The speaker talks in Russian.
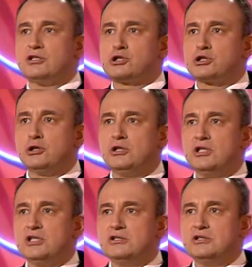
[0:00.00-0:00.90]
что
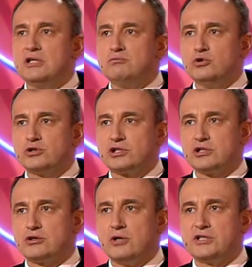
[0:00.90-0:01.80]
на
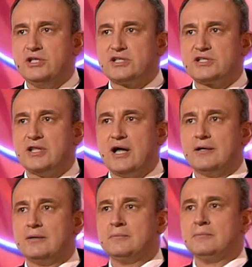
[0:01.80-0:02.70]
мусорку отнесла.
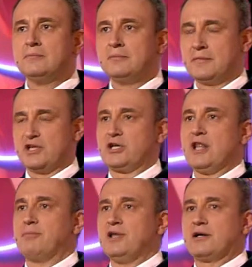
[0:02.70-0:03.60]

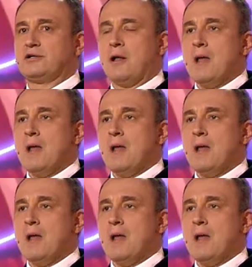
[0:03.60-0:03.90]
Жена мне говорит,